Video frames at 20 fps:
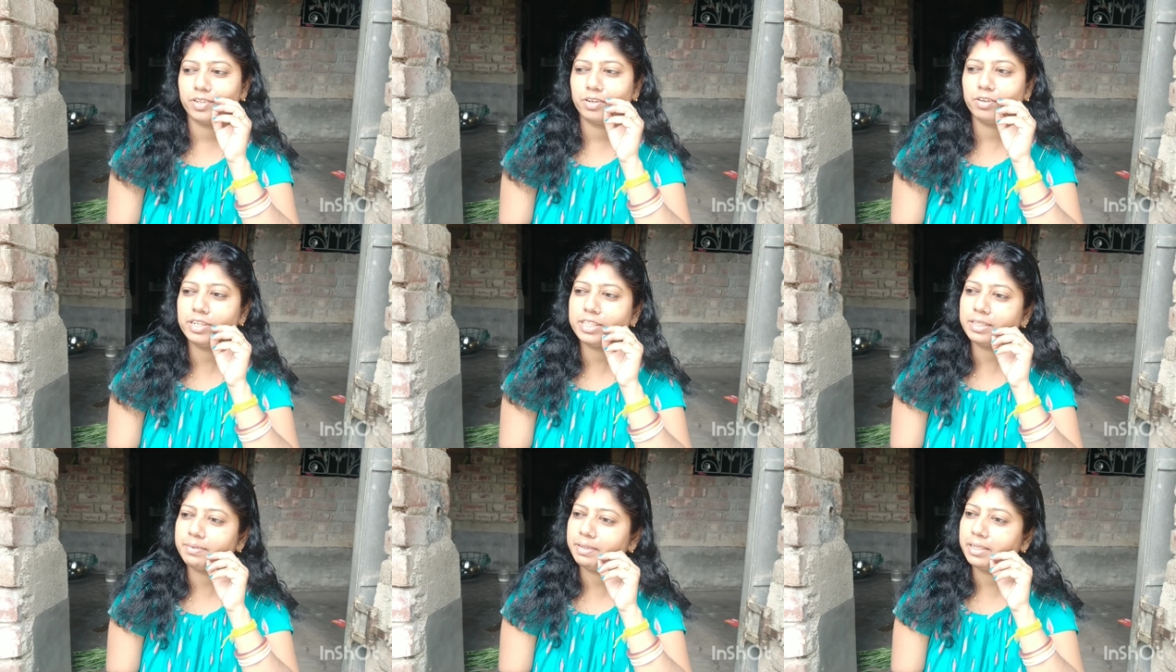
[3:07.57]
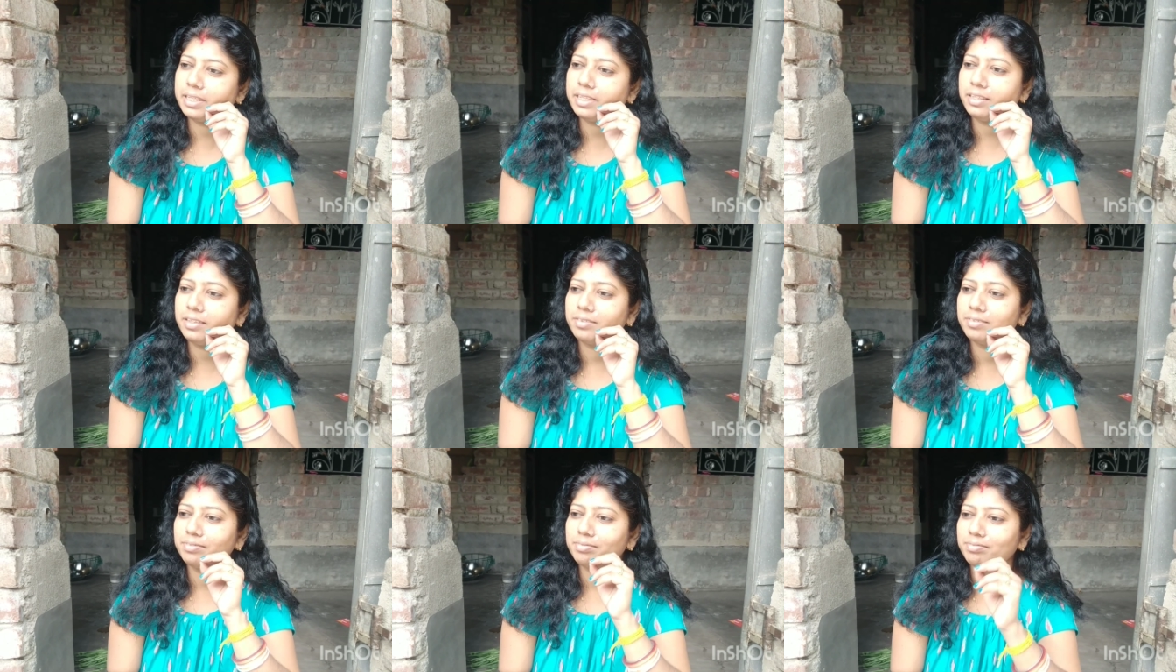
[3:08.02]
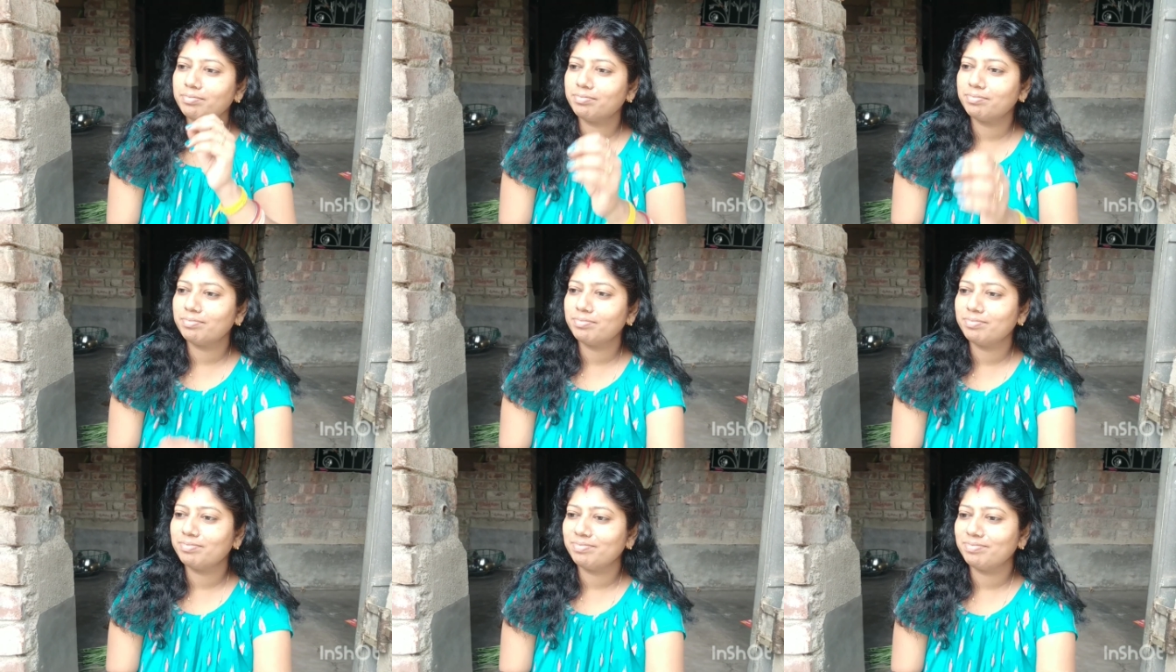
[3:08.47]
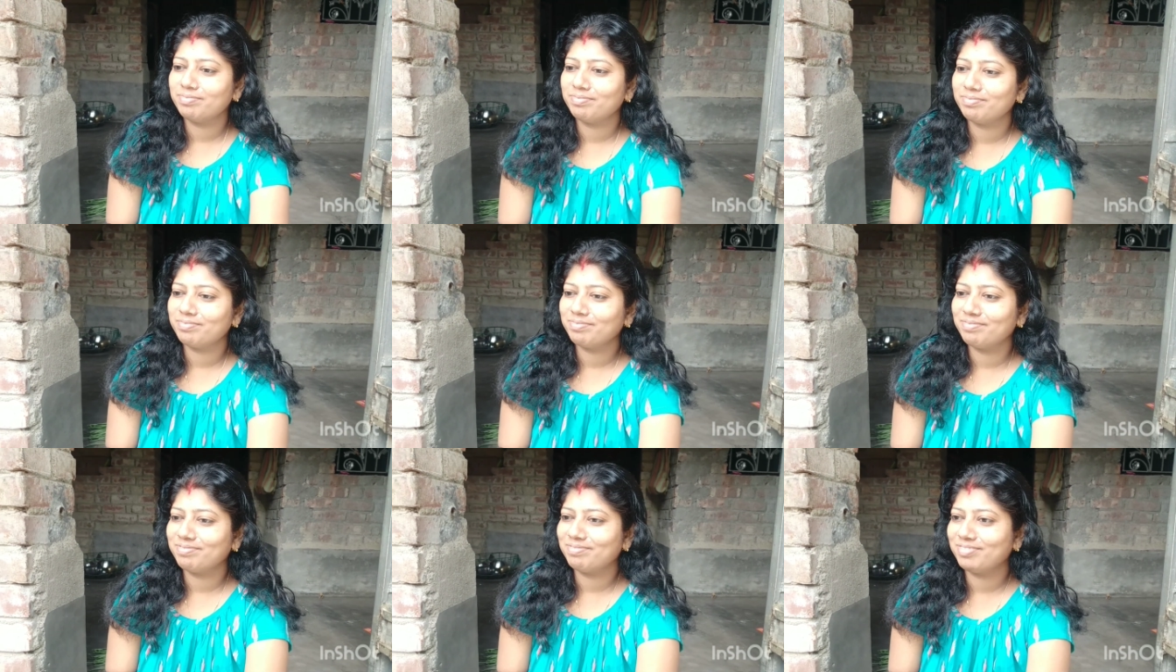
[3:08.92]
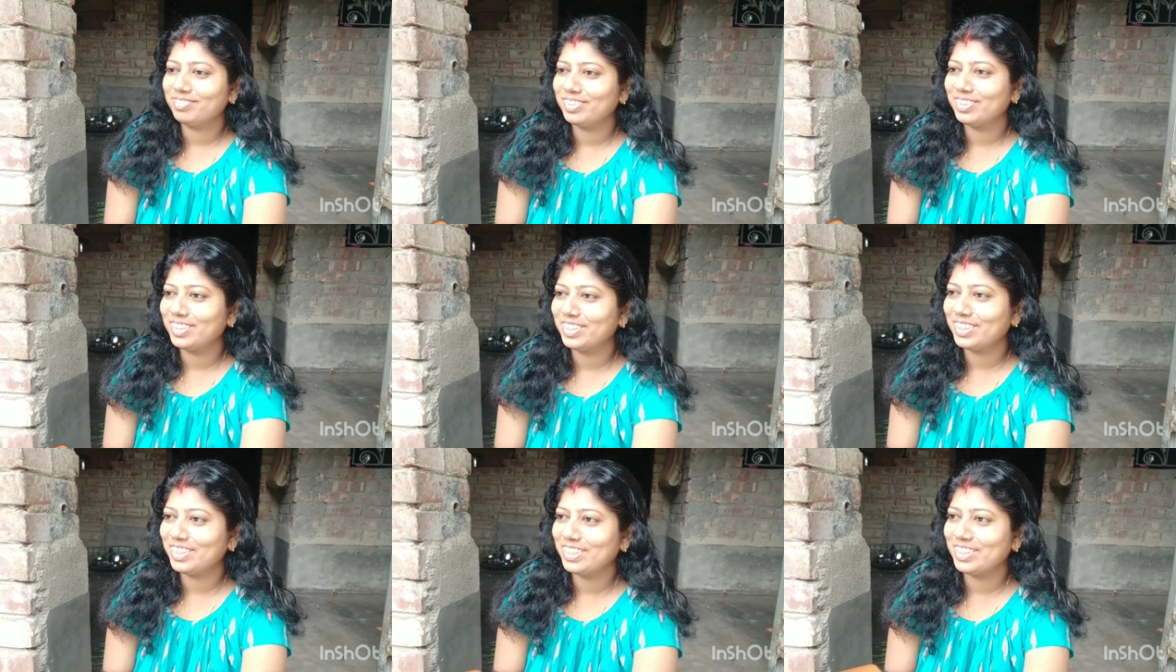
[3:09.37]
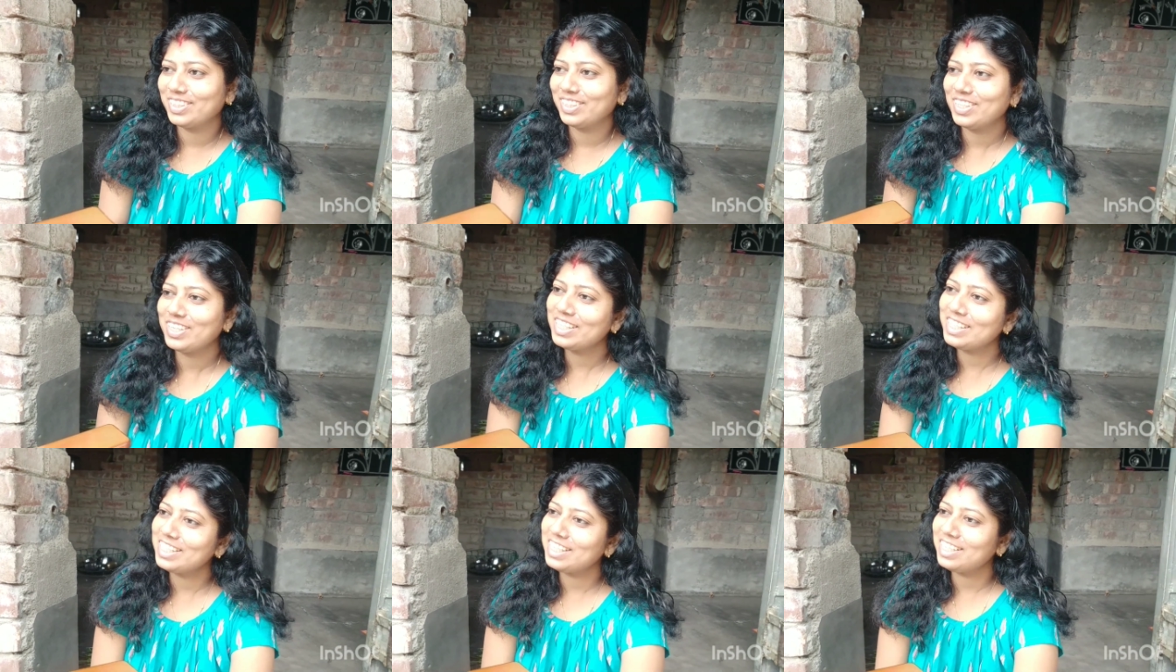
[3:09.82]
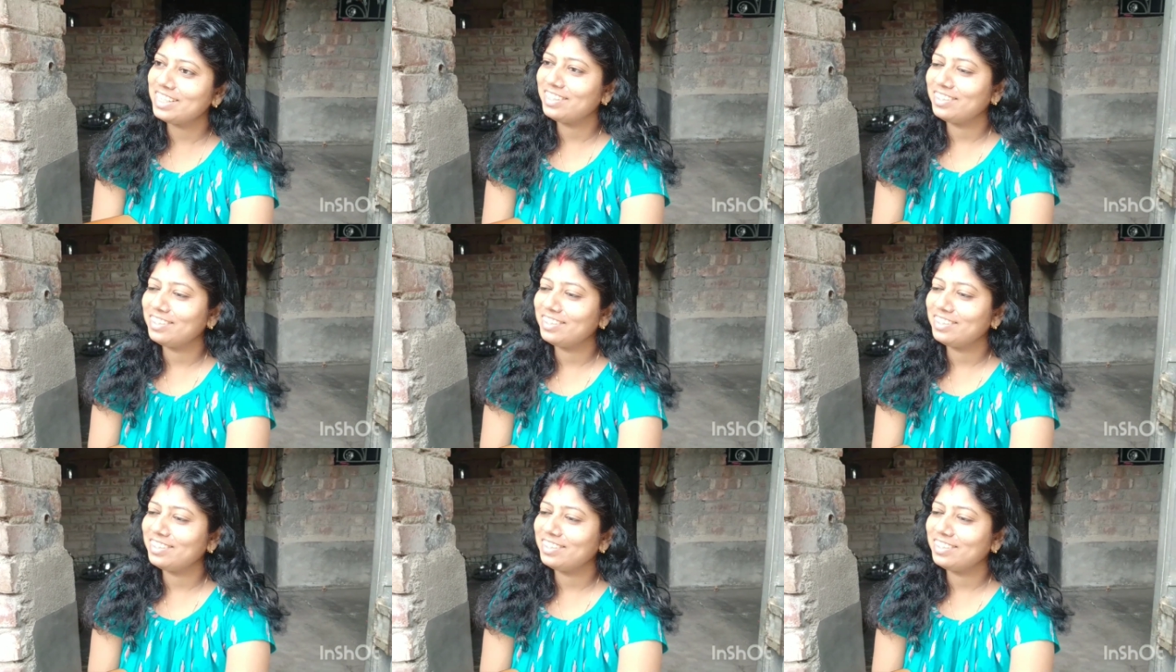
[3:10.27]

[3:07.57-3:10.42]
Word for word: হয়েছে মানে হ্যাঁ হয়েছে